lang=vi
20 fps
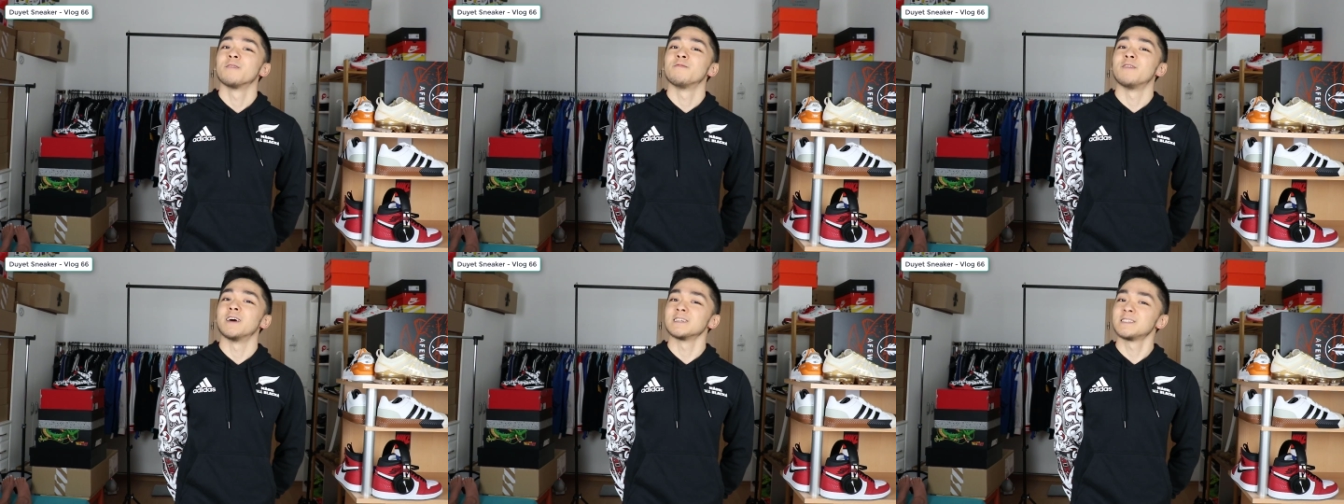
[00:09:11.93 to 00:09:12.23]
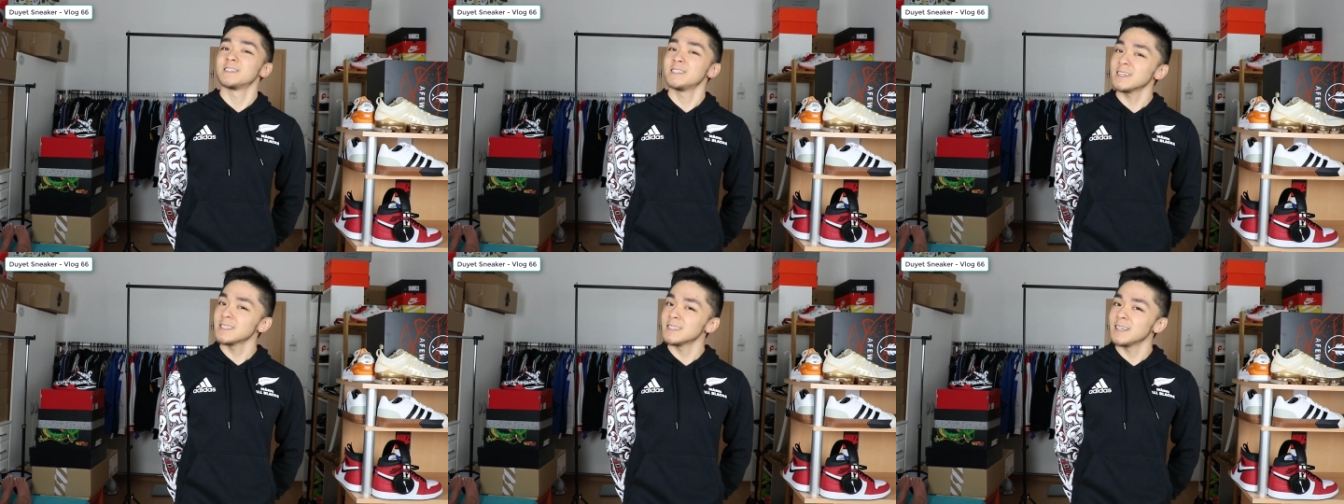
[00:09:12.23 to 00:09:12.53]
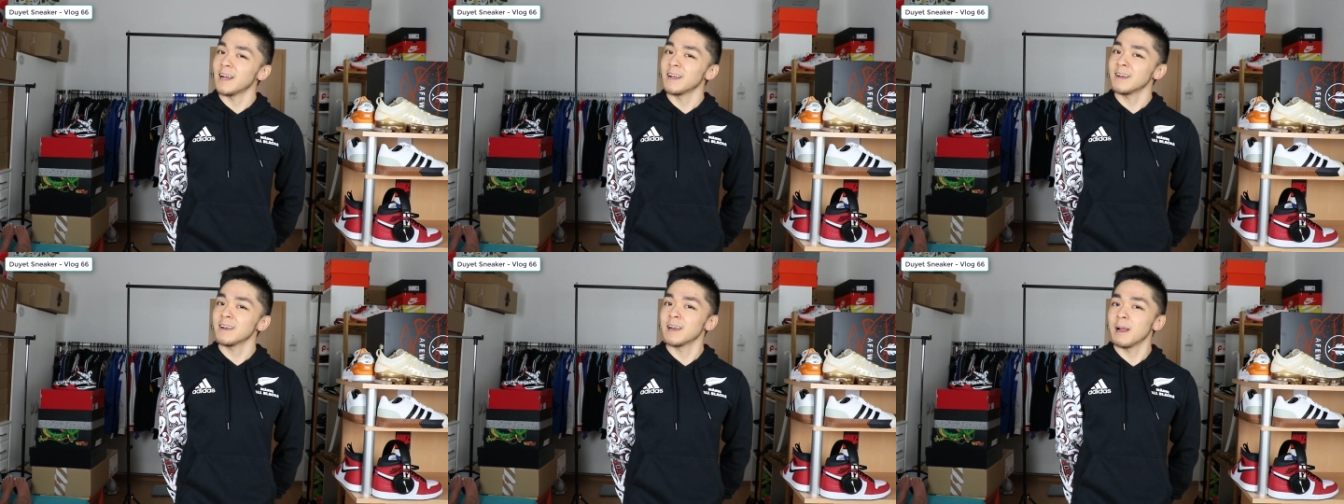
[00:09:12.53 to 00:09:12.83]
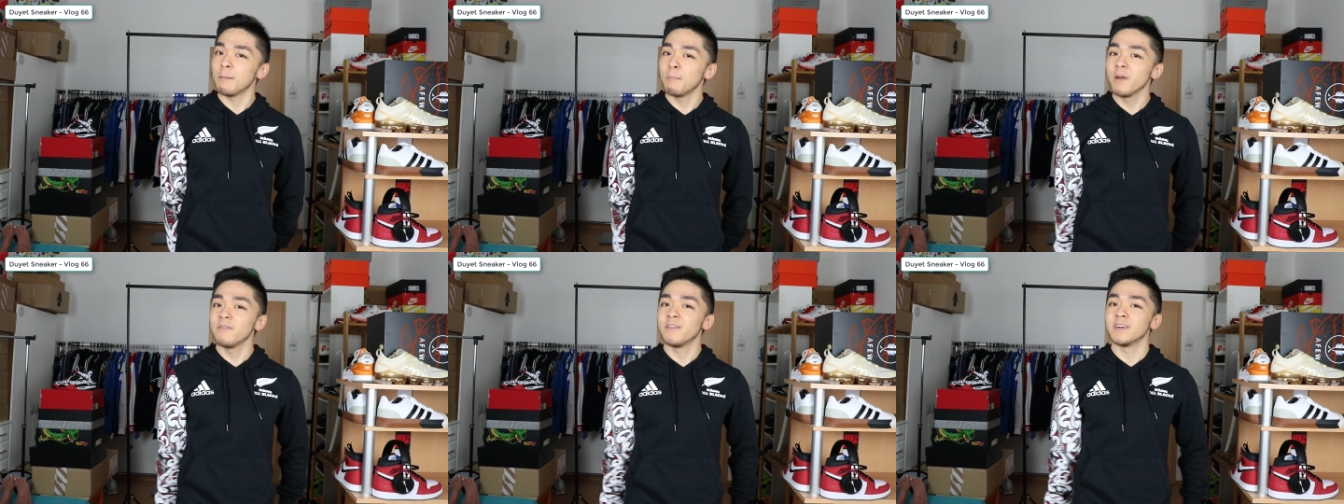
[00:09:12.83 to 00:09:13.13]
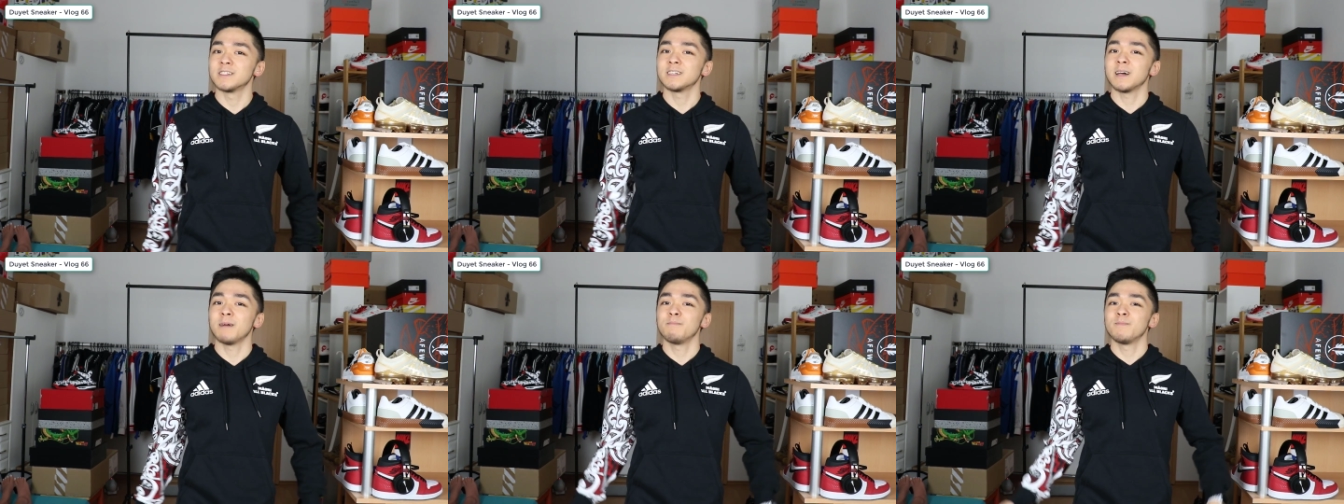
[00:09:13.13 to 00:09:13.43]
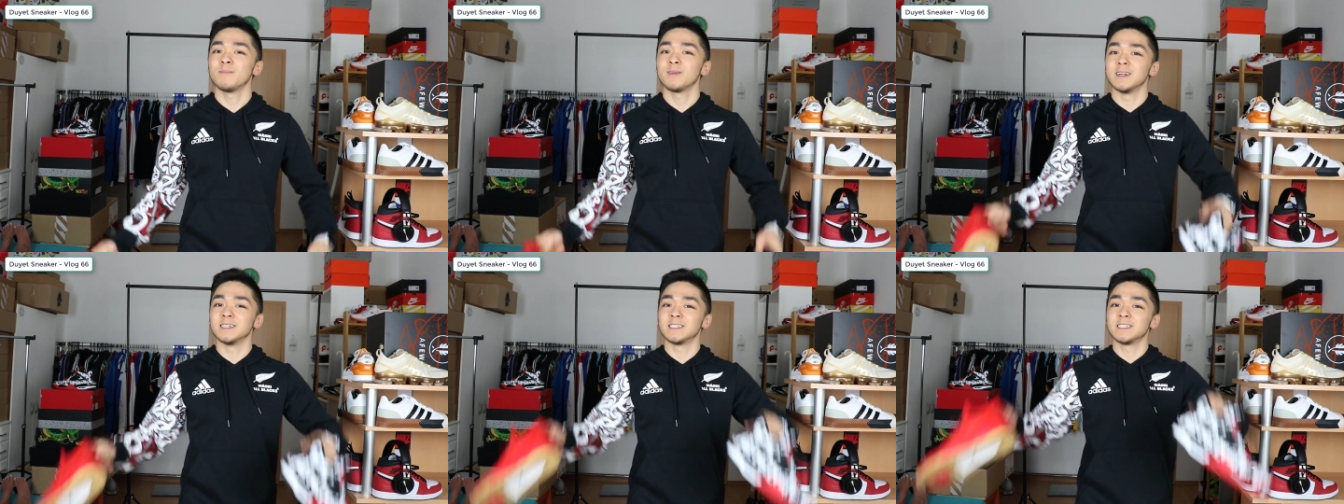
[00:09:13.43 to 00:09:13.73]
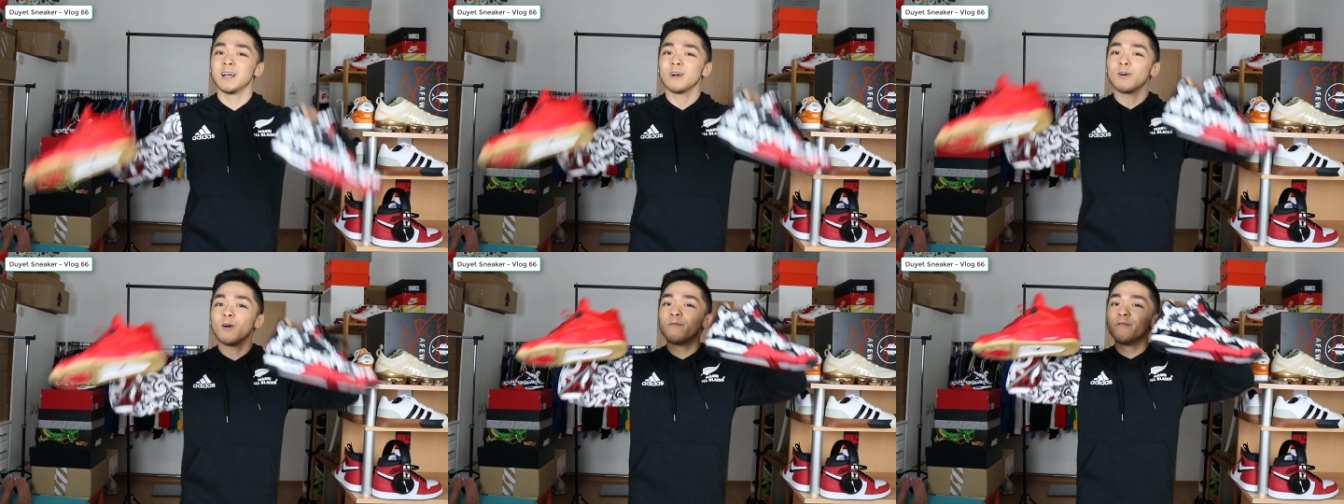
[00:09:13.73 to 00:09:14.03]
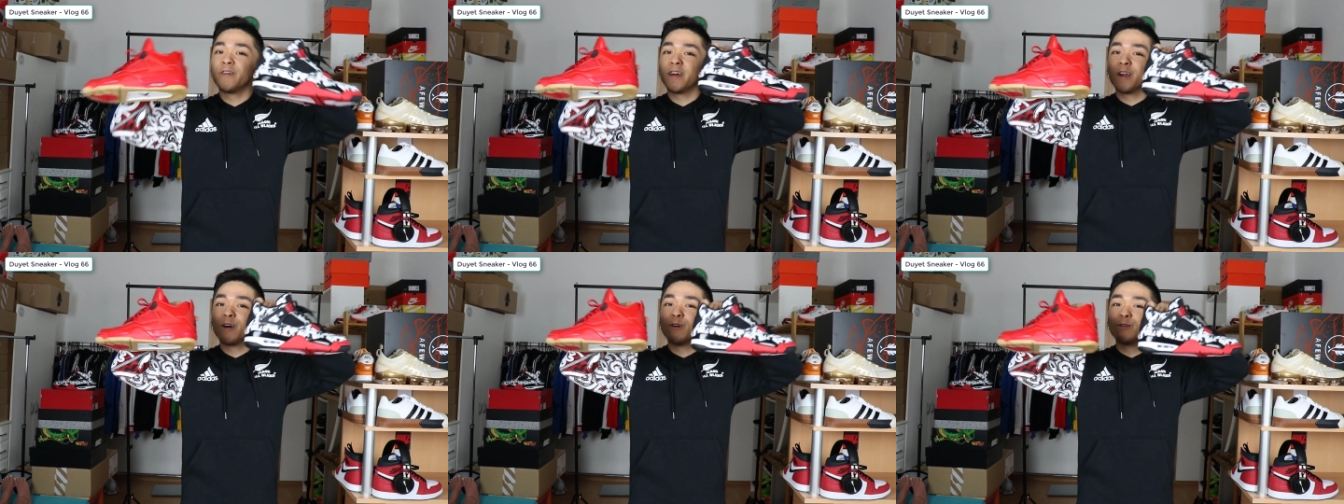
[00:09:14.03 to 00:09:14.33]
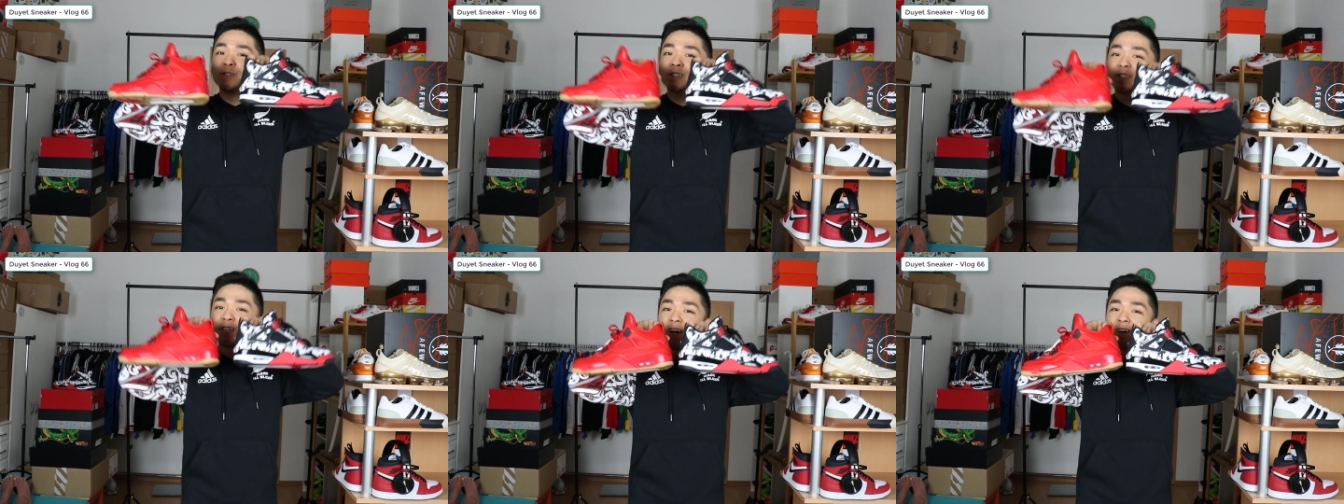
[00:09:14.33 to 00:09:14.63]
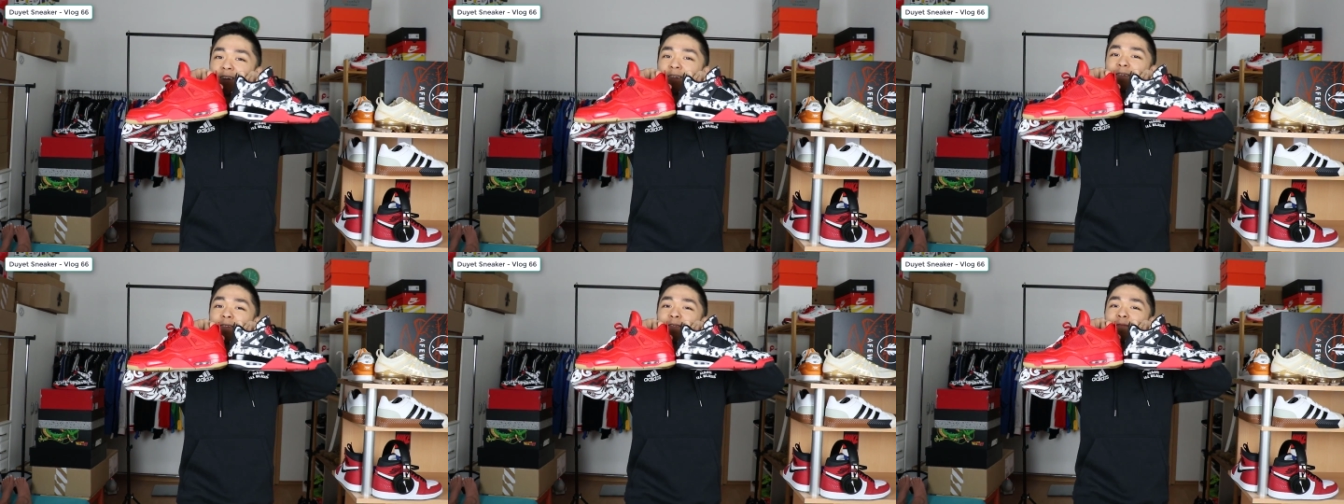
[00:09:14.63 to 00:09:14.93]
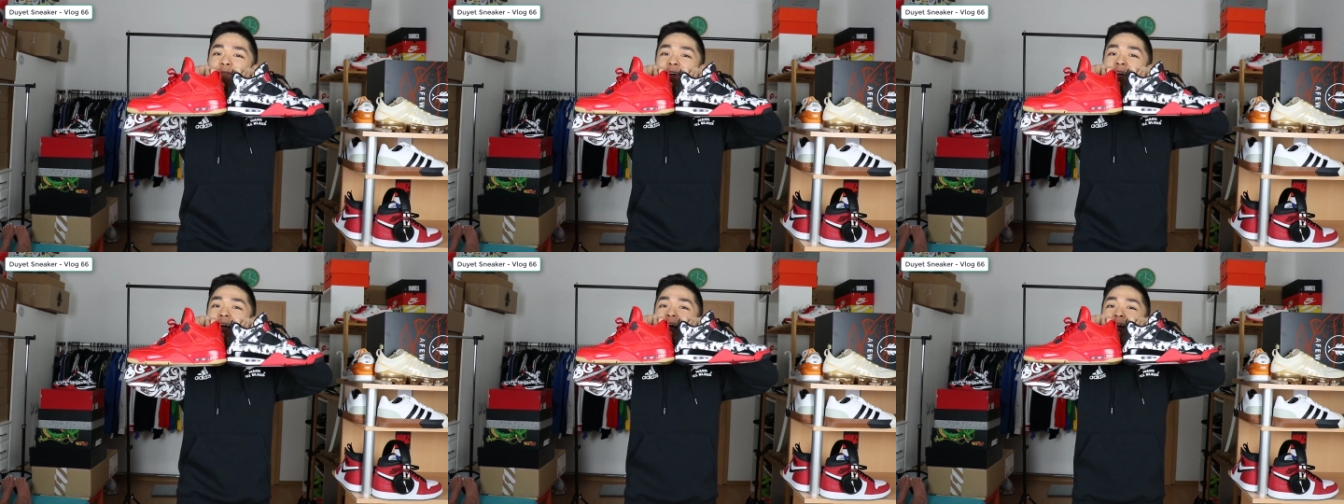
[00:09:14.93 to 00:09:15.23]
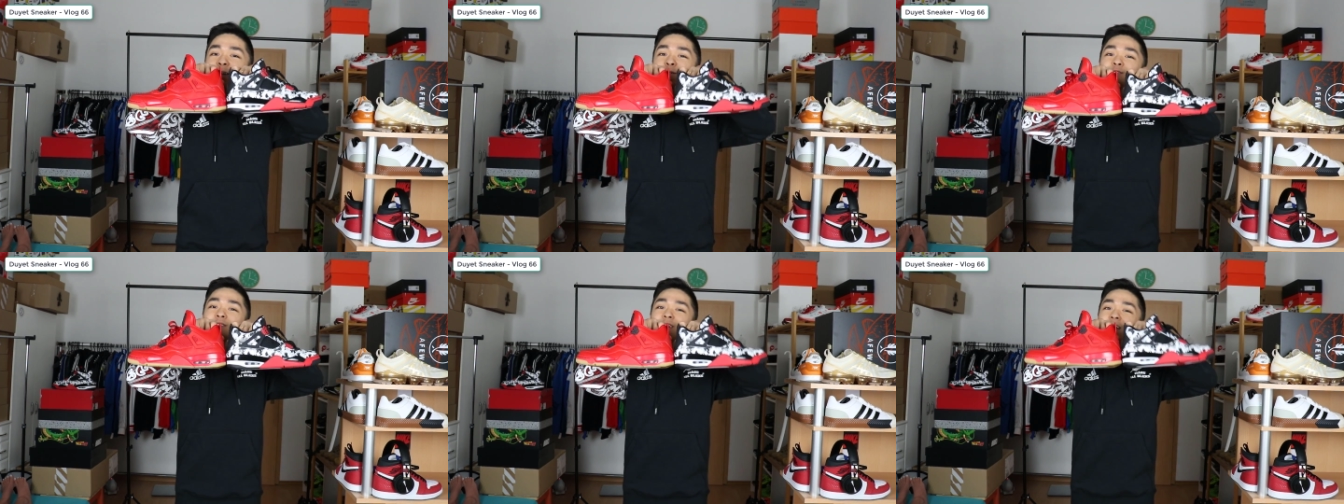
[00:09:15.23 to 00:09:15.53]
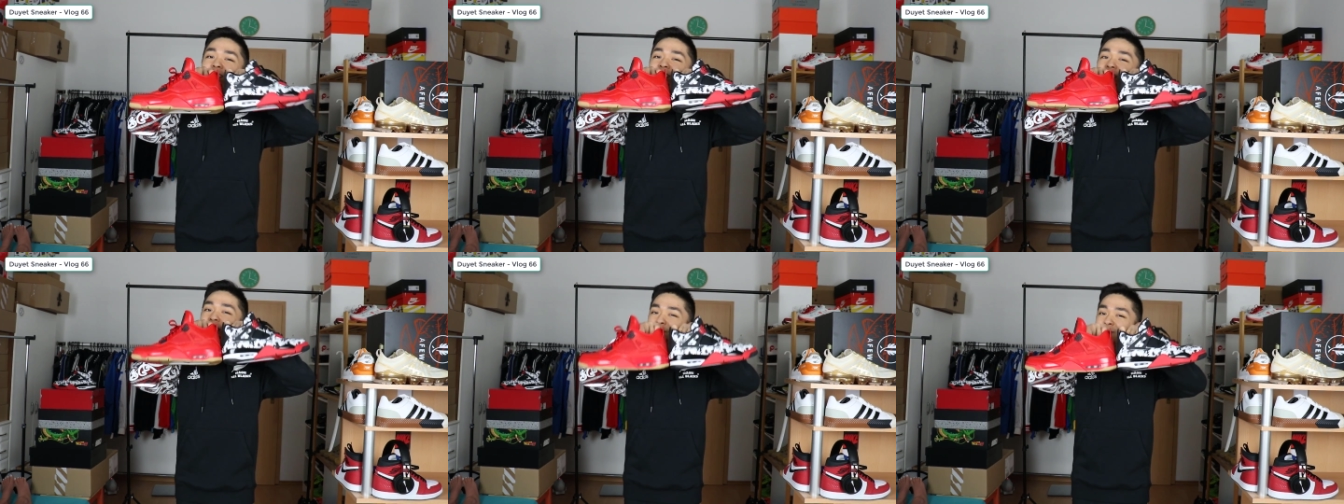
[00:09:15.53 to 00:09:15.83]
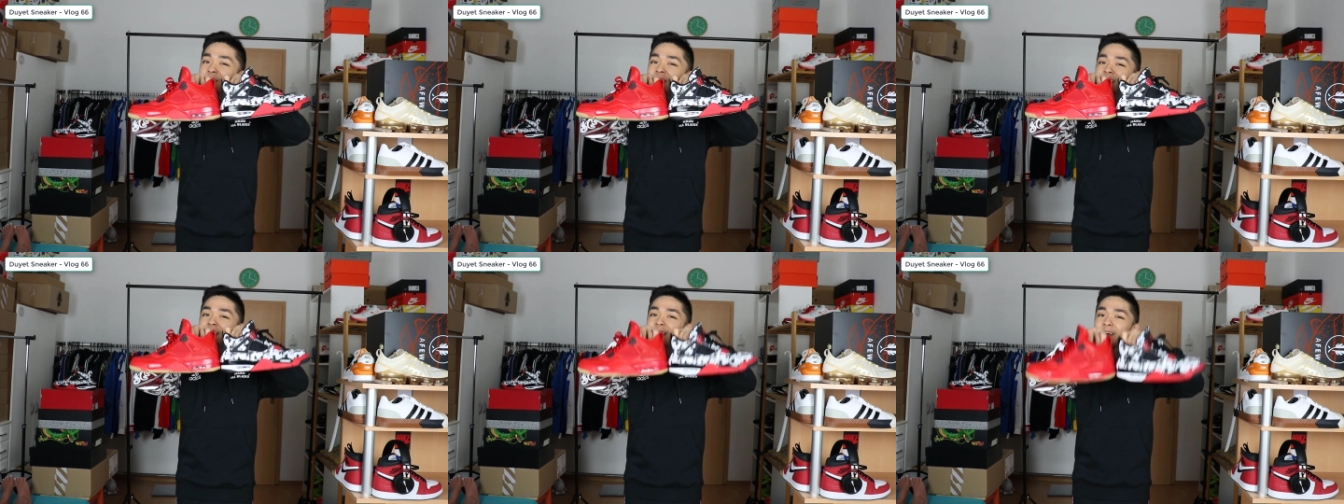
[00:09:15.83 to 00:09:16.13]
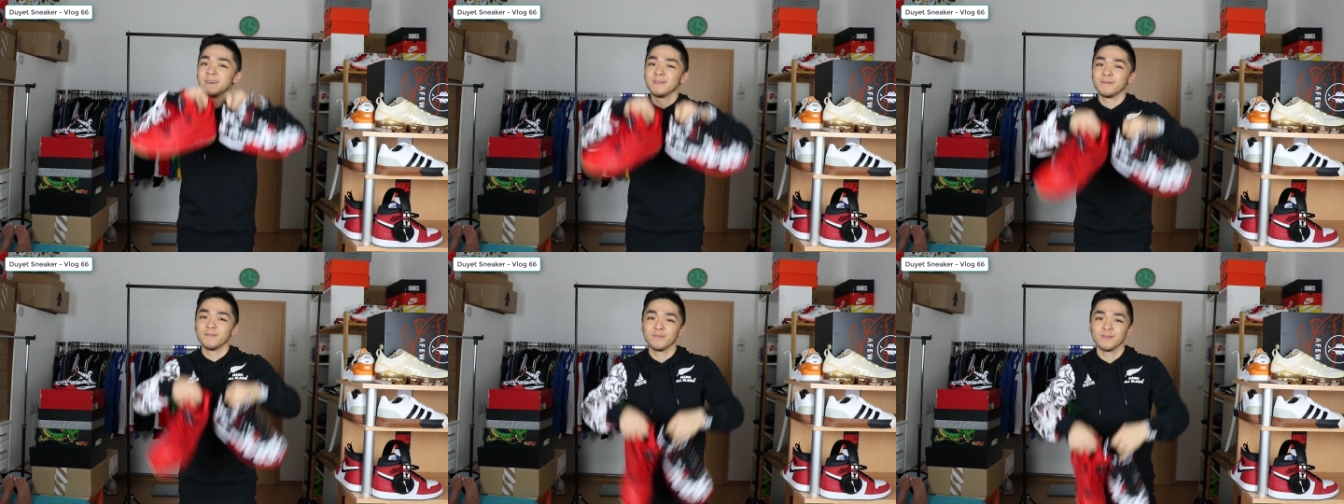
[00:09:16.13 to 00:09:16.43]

và chắc chắn 50% là sẽ có video riêng về hai đôi giày đặc biệt này